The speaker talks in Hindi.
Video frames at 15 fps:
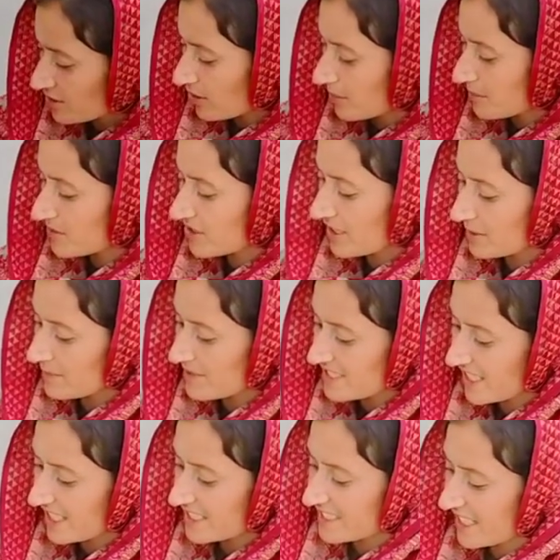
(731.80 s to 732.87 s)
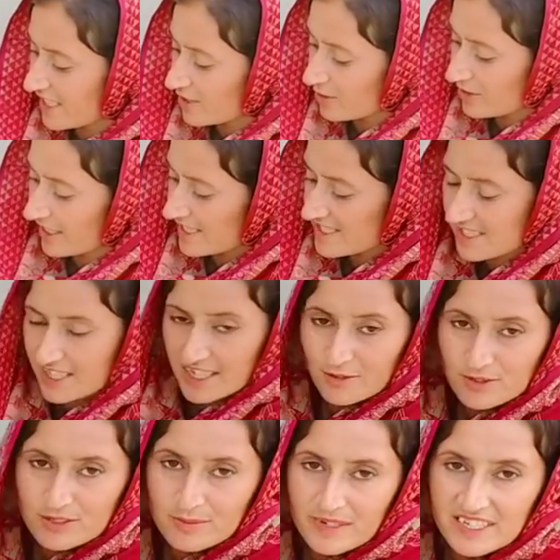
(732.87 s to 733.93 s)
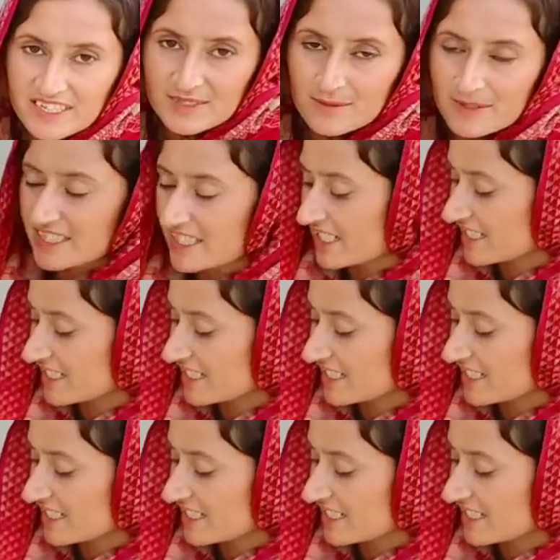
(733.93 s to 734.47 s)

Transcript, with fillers: अभी जरा मसाला तैयार हो रहा है सारा कुछ मैंने इसमें डाल